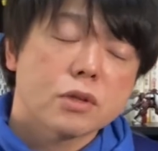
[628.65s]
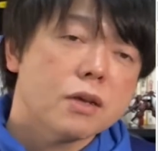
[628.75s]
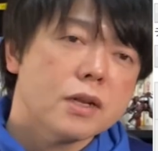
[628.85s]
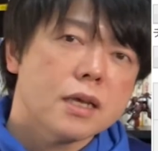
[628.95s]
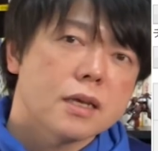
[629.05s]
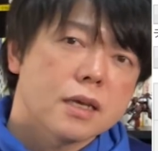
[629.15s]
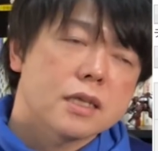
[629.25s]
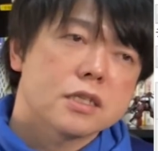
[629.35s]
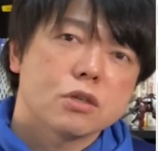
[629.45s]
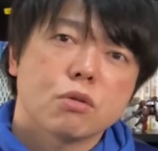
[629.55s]
その辺はね、
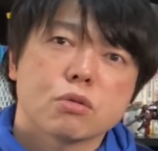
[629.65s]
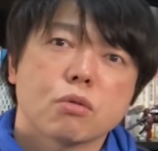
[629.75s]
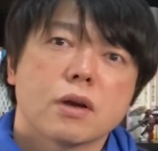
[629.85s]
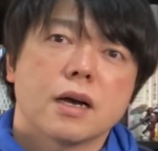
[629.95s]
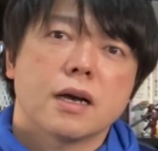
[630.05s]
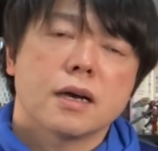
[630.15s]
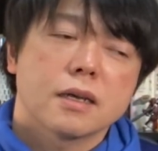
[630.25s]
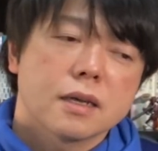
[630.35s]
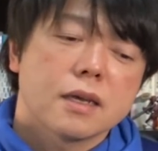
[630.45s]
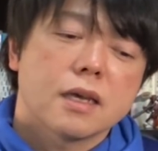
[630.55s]
指揮法とか、
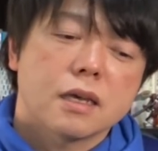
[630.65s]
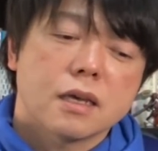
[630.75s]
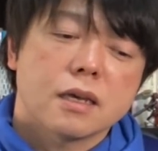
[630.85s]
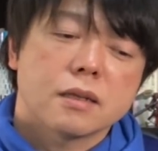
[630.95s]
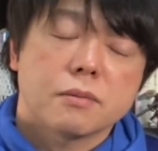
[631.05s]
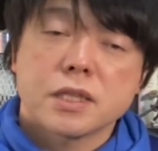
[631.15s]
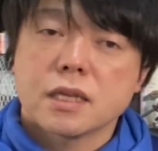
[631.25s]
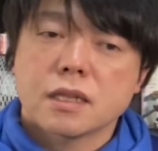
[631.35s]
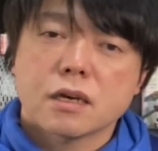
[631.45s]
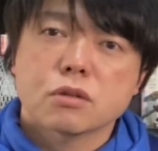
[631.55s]
えー、ね、見
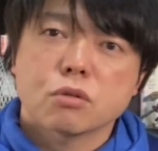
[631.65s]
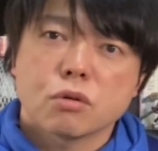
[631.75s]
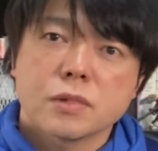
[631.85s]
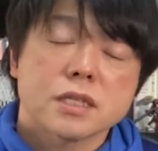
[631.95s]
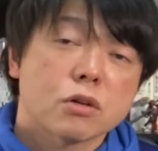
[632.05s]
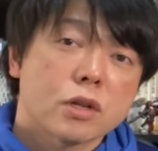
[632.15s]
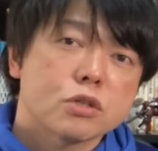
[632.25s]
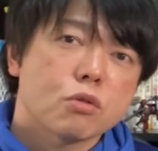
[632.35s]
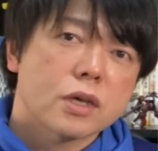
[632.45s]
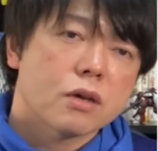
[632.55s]
ていただくと、皆さんのね、
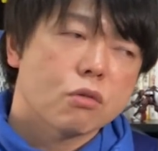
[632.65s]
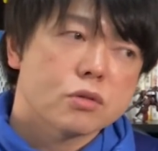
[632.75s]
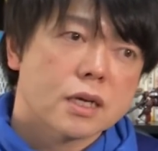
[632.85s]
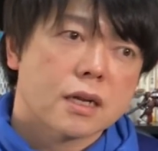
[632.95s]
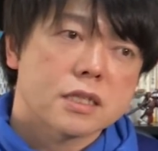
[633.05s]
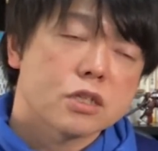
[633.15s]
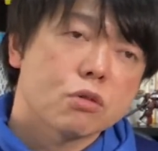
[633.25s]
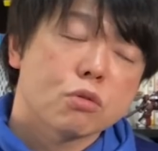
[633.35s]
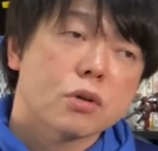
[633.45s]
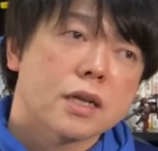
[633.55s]
証券口座から指
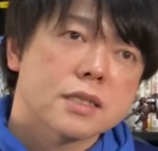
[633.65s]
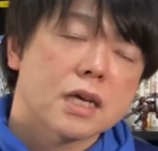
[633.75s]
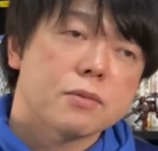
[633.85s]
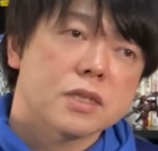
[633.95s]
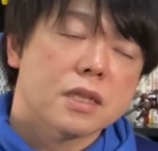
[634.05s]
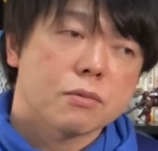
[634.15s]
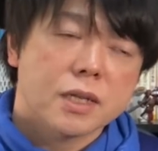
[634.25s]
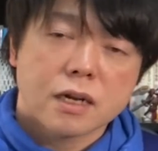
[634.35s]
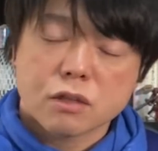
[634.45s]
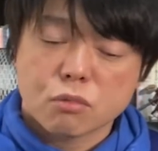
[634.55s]
揮法とかね、サービスで多分
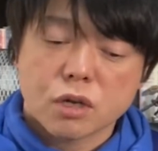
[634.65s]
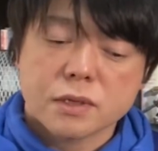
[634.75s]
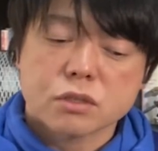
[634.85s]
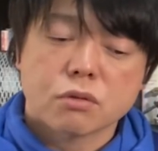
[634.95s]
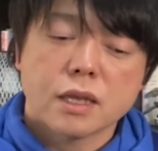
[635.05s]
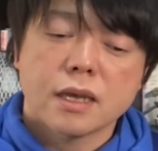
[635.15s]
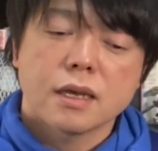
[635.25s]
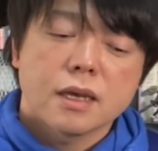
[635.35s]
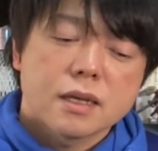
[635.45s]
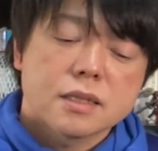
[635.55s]
見られると思いますので、
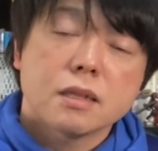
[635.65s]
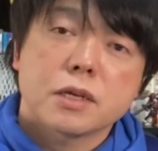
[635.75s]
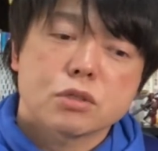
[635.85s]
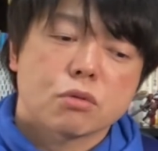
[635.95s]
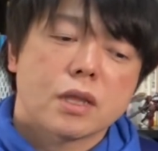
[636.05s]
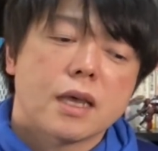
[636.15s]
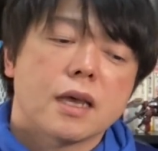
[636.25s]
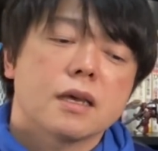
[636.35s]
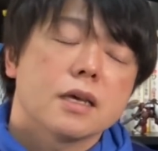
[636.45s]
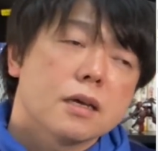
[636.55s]
出てますの
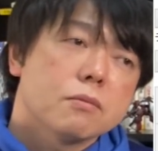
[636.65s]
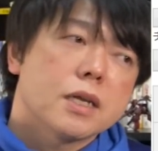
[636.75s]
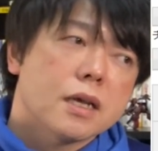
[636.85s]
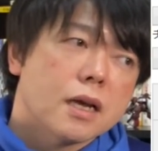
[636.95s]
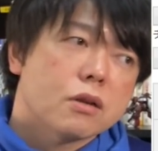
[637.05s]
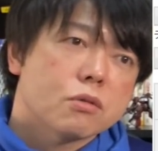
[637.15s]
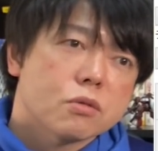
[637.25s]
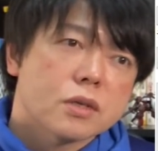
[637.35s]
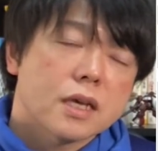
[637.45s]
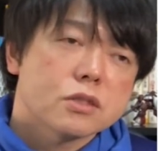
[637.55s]
で、まあね、あ
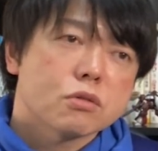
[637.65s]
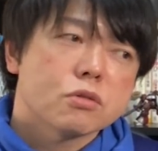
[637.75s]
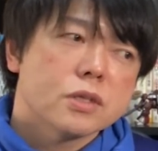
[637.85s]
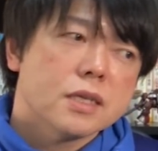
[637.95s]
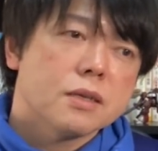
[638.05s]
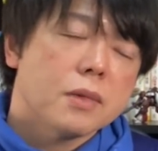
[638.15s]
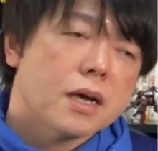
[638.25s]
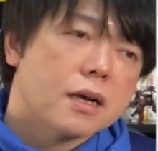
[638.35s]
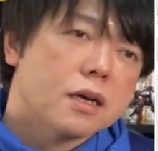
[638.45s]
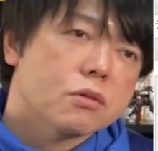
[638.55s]
の、継続に、
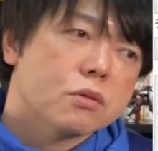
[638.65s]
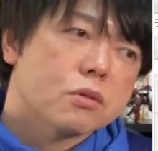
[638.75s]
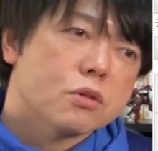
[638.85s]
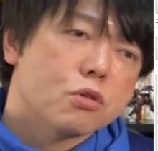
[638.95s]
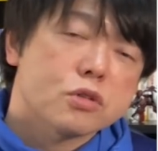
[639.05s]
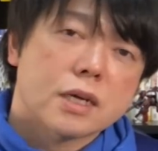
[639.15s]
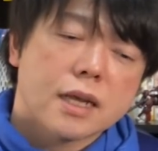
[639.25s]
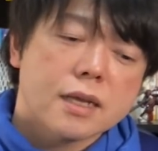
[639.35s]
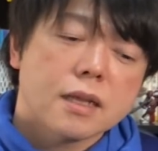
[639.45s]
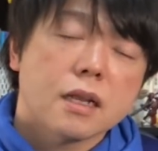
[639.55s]
まあ、あの、力が
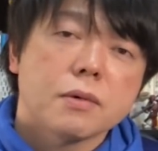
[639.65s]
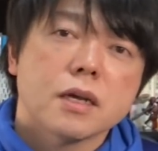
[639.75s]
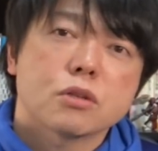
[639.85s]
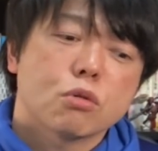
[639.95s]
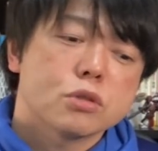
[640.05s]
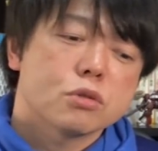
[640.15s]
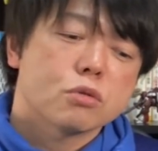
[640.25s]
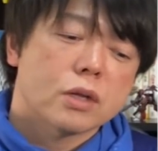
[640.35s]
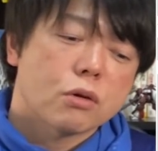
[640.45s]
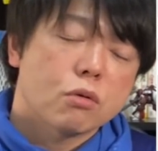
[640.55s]
ないんであれば、投資す
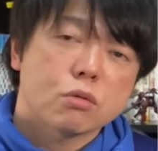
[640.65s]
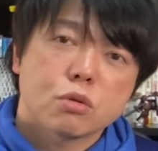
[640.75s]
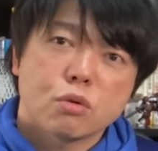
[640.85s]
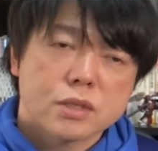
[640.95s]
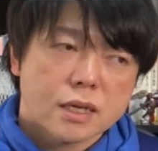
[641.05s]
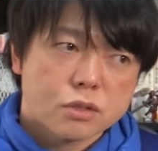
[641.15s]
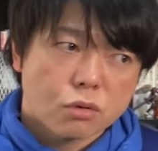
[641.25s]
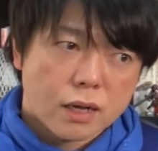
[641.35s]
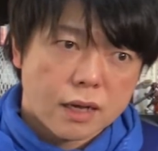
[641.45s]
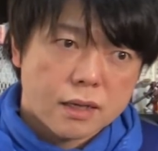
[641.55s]
るとね、今後倒産
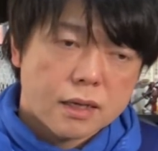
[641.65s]
とか、